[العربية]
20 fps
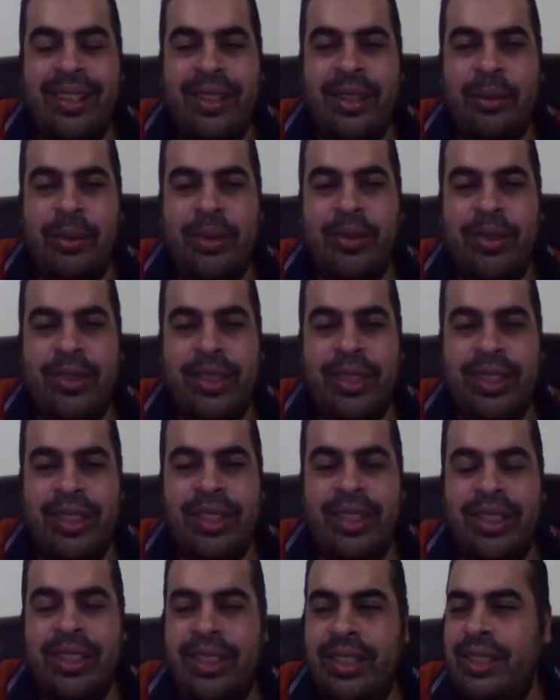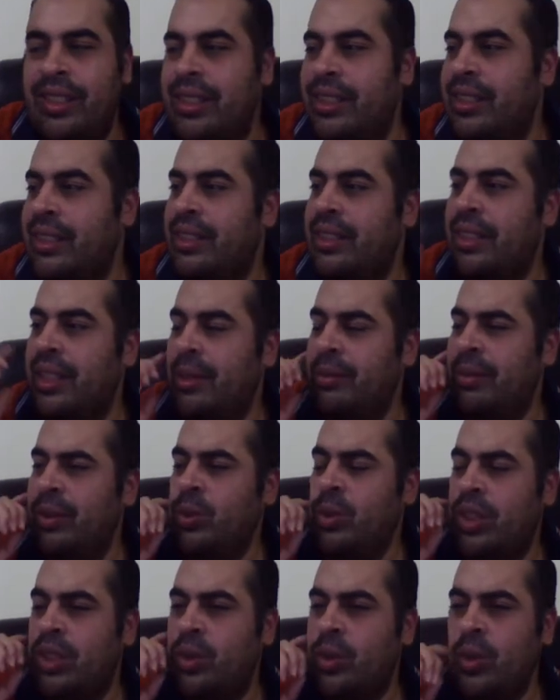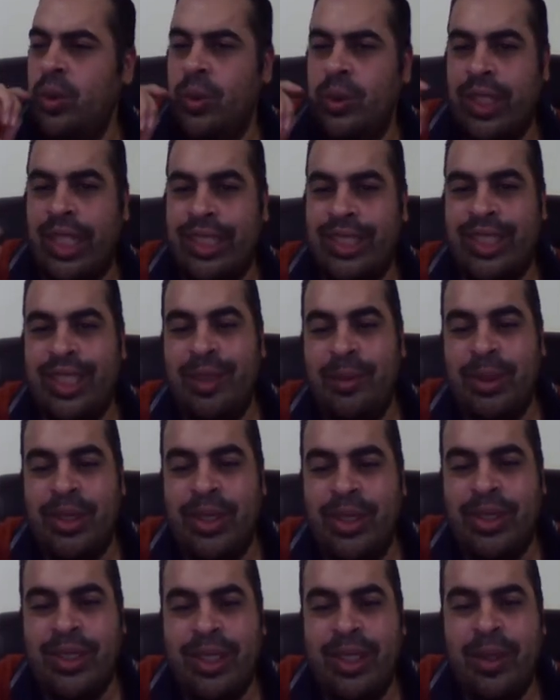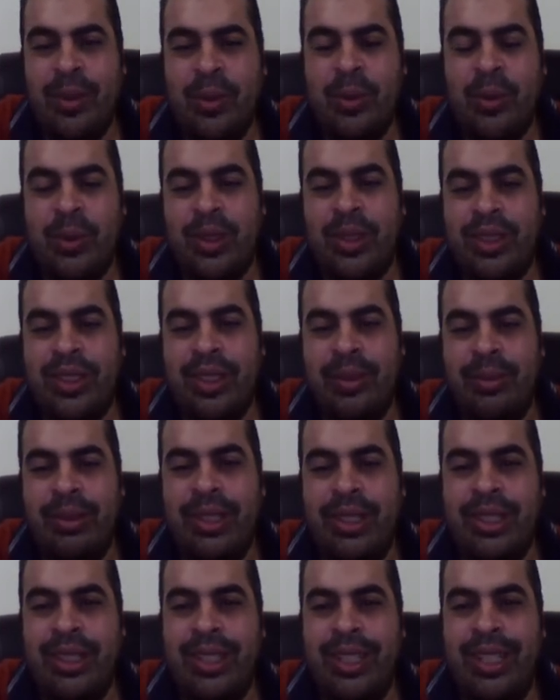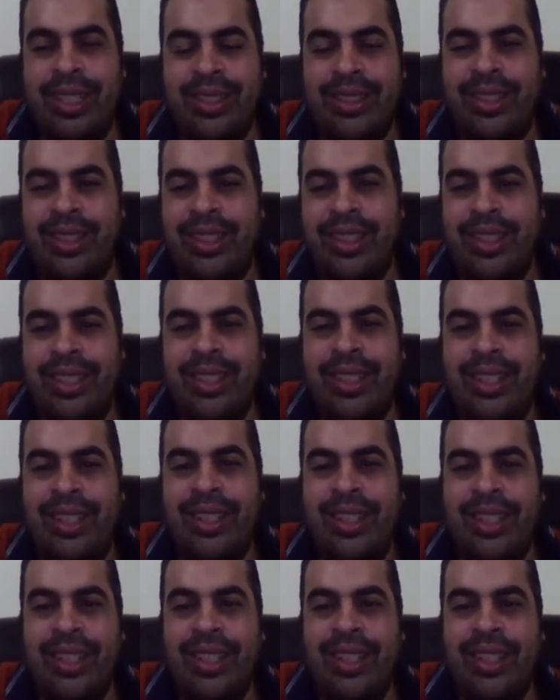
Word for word: بتفطرني جبنه وزيتون وتعشيني بطاطا وترسم لي على الطاقيه